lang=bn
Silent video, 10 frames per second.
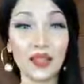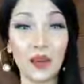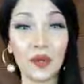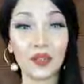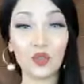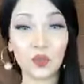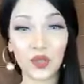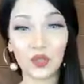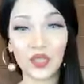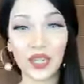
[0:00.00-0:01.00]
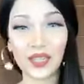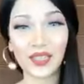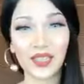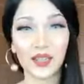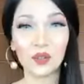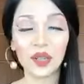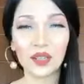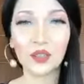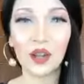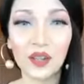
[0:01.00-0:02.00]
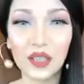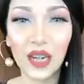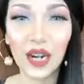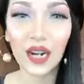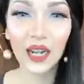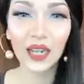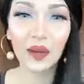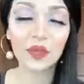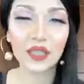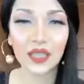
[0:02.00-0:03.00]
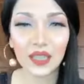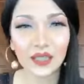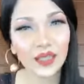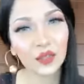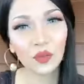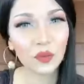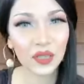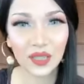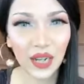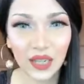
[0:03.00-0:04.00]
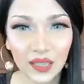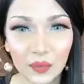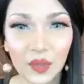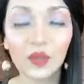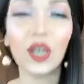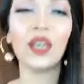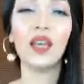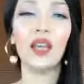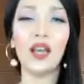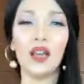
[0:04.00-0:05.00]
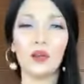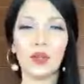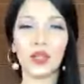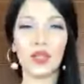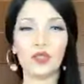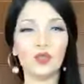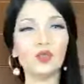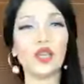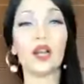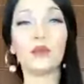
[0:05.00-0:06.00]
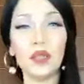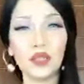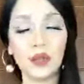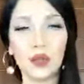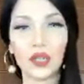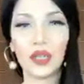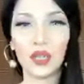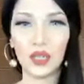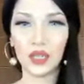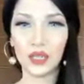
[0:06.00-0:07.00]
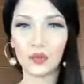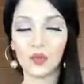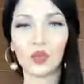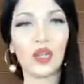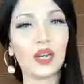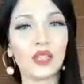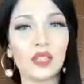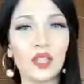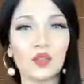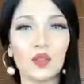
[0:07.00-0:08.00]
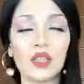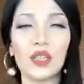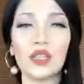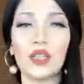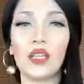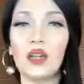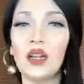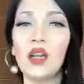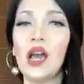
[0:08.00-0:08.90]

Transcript: যে আমার সব কিছু ঠিক আছে কিনা ওকে সো যারা নাকি আমার সাথে আছেন একটু আমাকে জানিয়ে দিবেন ওকে আমাকে একটু জানাবেন যে আমাকে কি ঠিক মতো দেখা যাচ্ছে আর শোনা যাচ্ছে কিনা